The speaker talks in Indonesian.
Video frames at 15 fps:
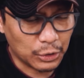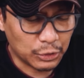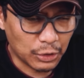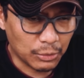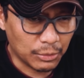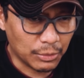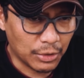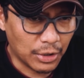
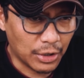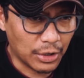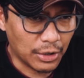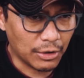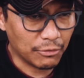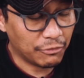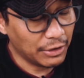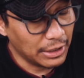nonton
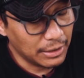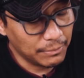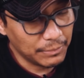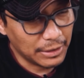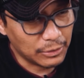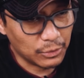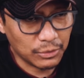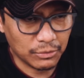film
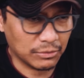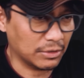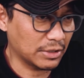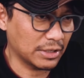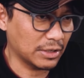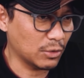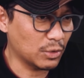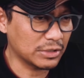gitu,
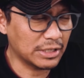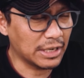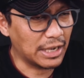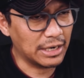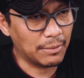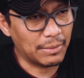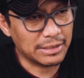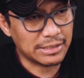gue sih
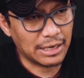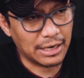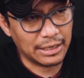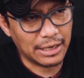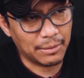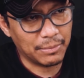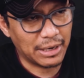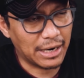nggak ada masalah
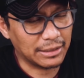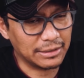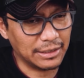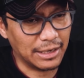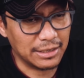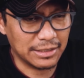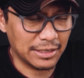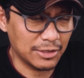yang
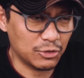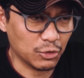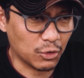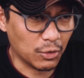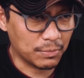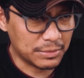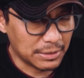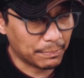berarti ya. Jadi
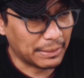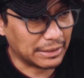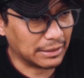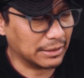cukup cepet.